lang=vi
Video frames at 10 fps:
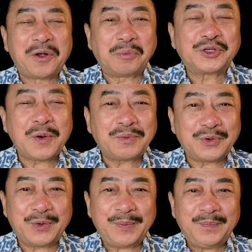cũng sốt
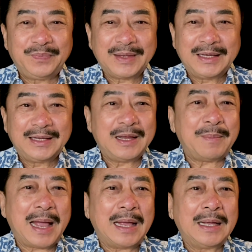ruột. Nhưng
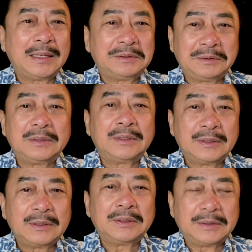mà
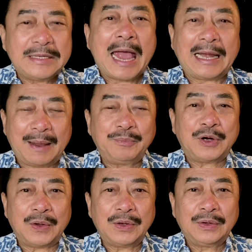dài lắm
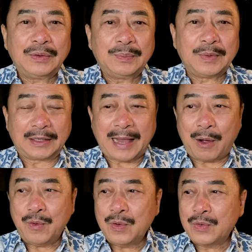rồi. Việt
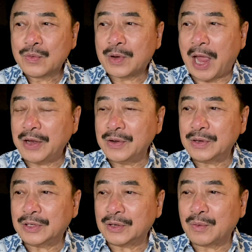Thảo kể nữa
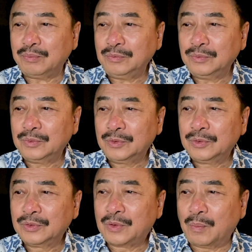thì cũng
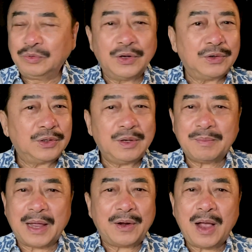cũng được nhưng
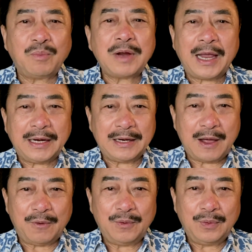mà nó không hay đâu